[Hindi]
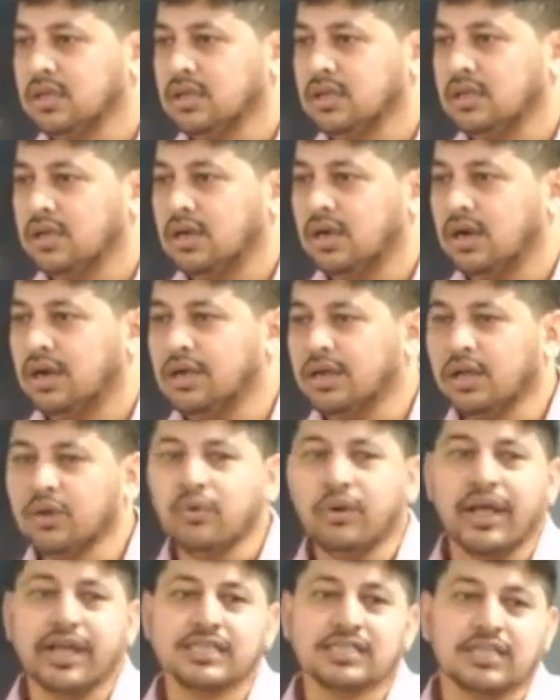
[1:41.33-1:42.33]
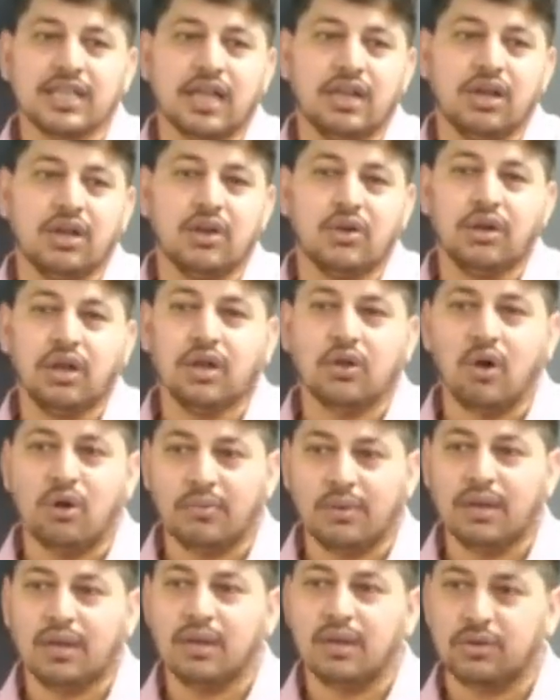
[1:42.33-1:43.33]
अंडर वुड एक्स क्या ले लोगे कॉमन
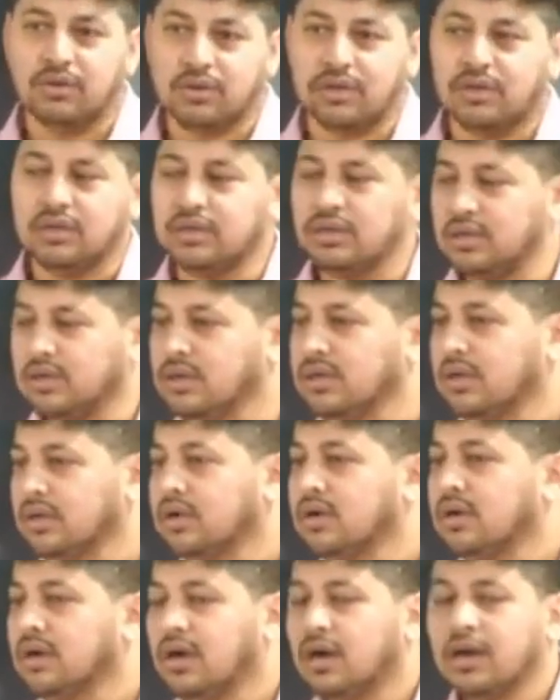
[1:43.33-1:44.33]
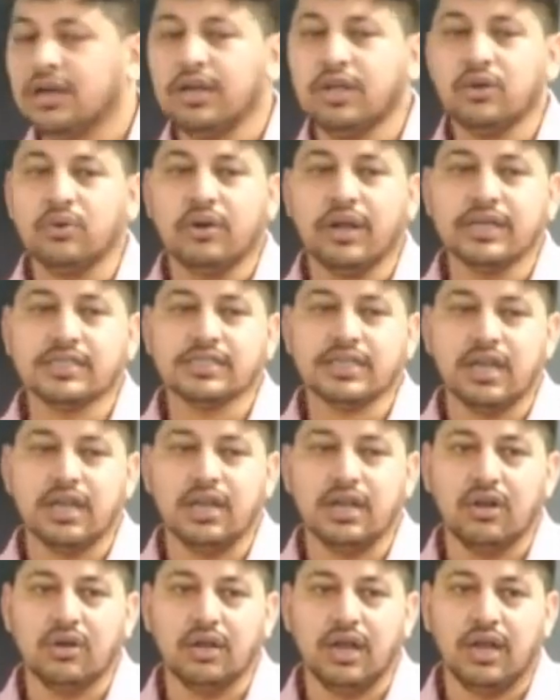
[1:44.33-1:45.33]
ले लोगे अंडर वुड एक्स क्या ले
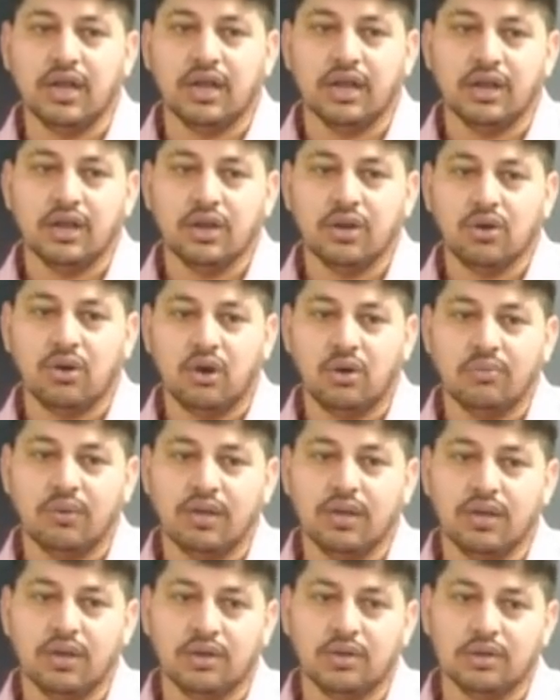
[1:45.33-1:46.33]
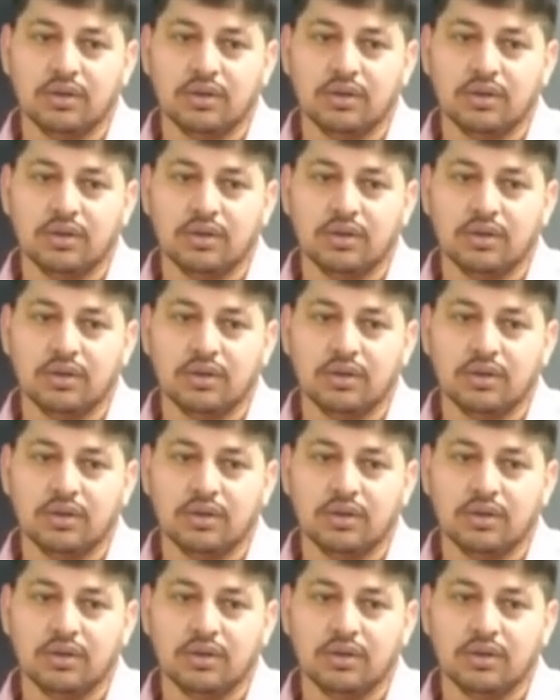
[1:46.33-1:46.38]
लोगे कॉमन ले लोगे